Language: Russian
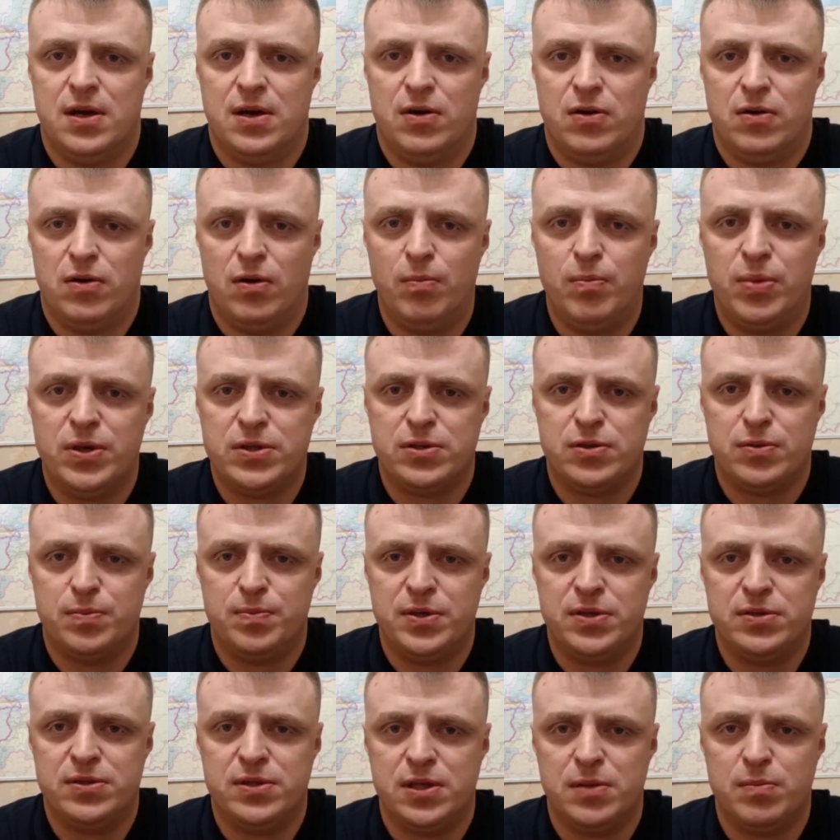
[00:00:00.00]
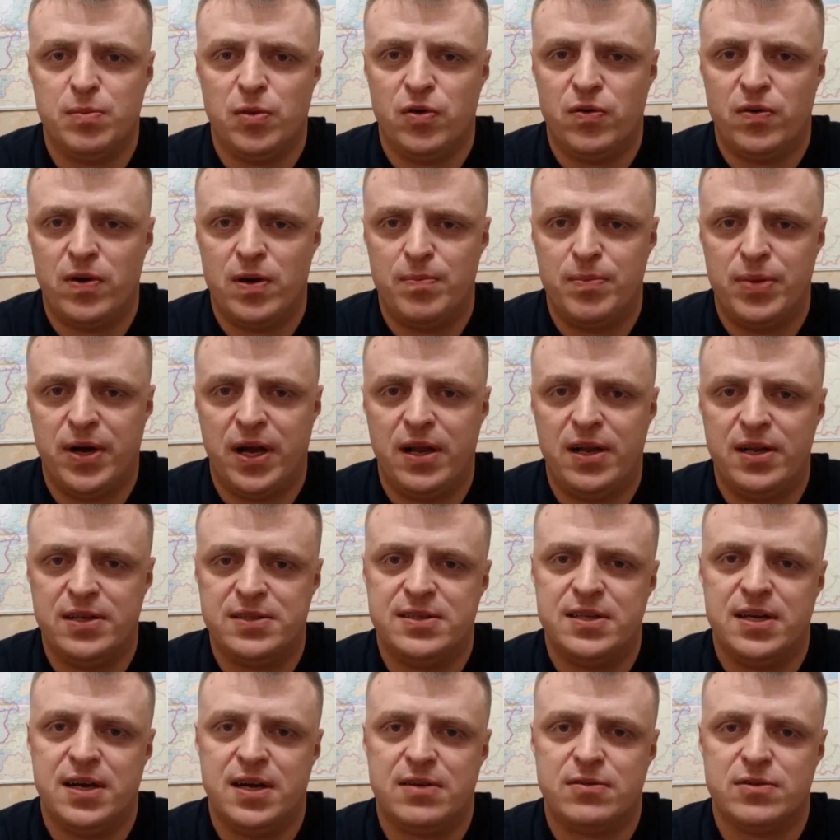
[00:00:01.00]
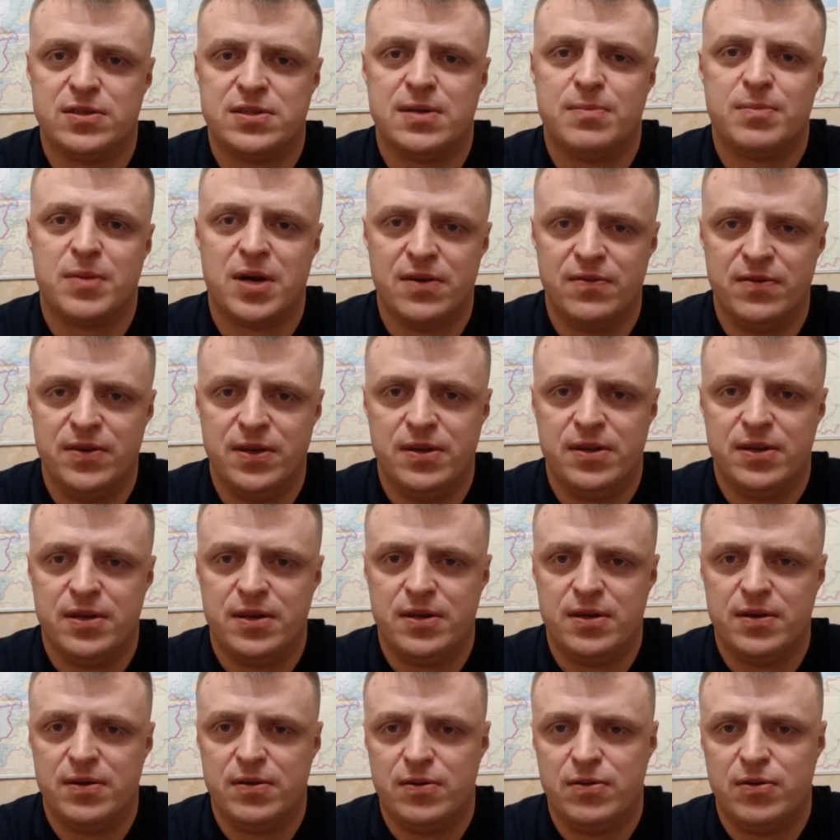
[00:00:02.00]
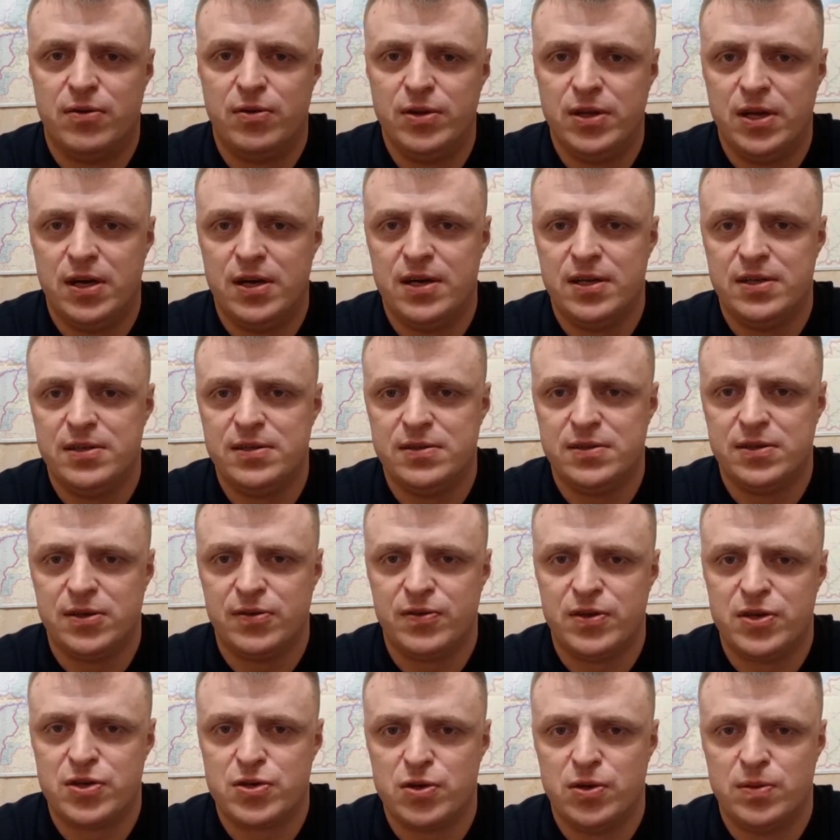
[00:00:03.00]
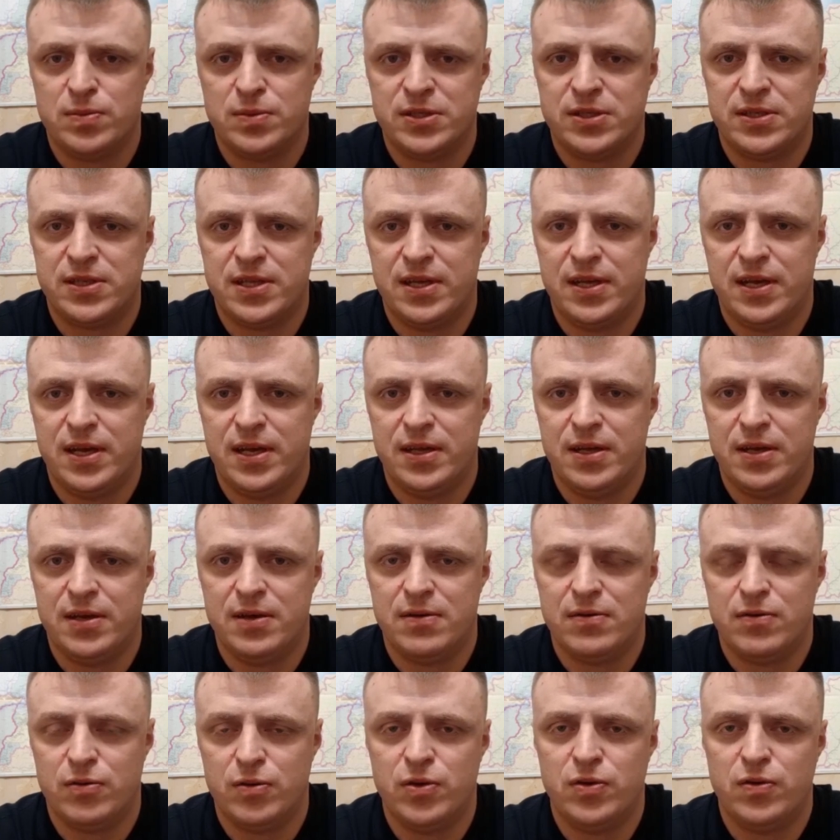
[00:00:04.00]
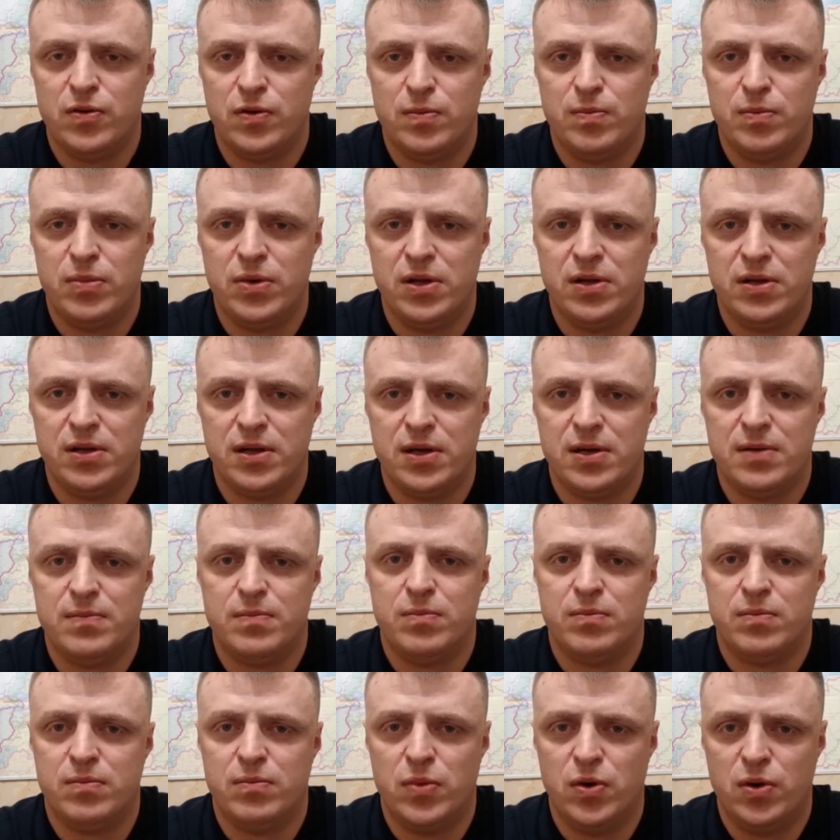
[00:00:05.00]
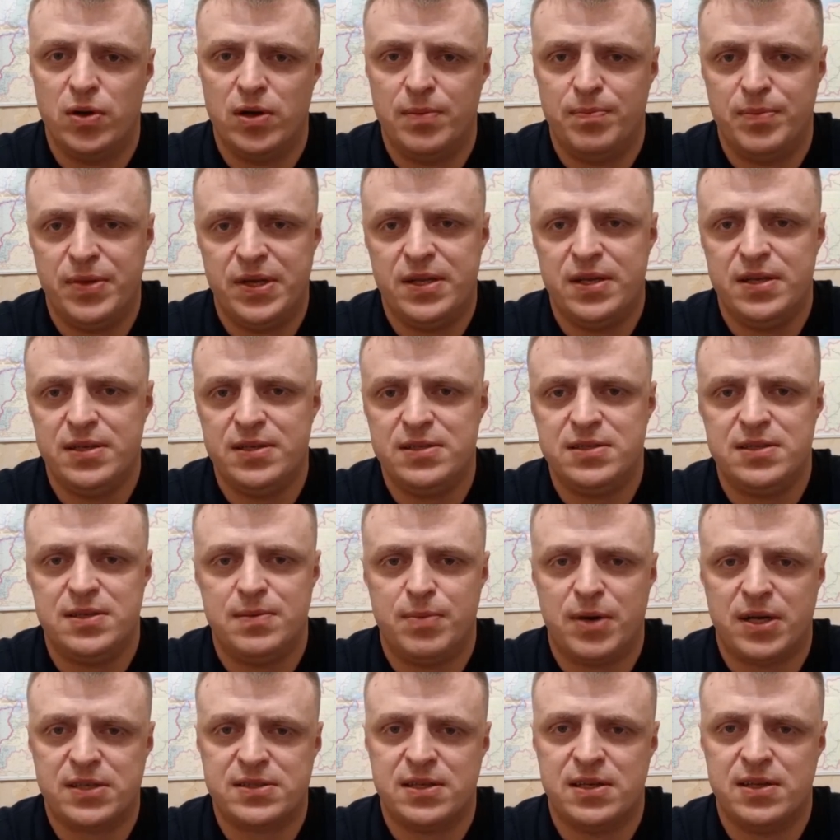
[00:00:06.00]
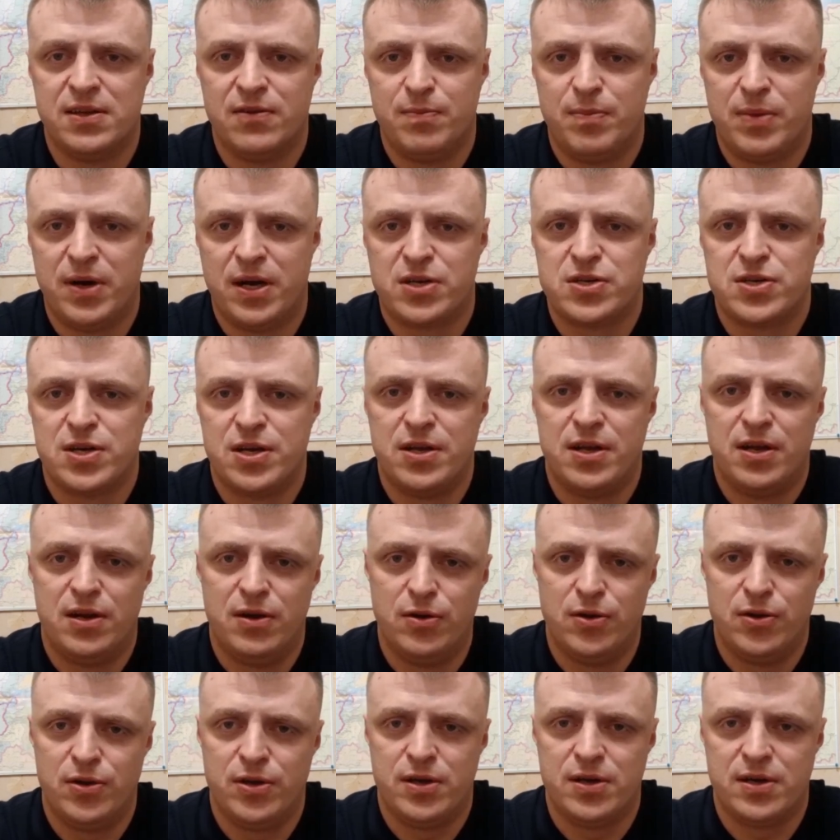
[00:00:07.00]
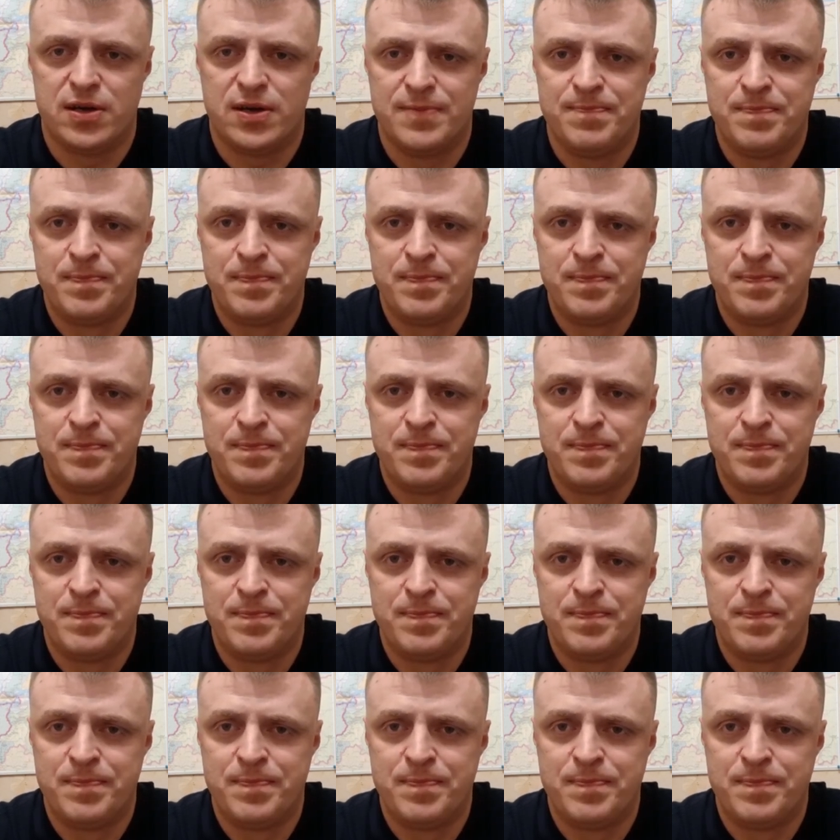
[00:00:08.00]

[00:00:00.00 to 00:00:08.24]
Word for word: он поступил 7 апреля с диагнозом ковид. Он находился в тяжелом состоянии. У него было более 50% поражения легких.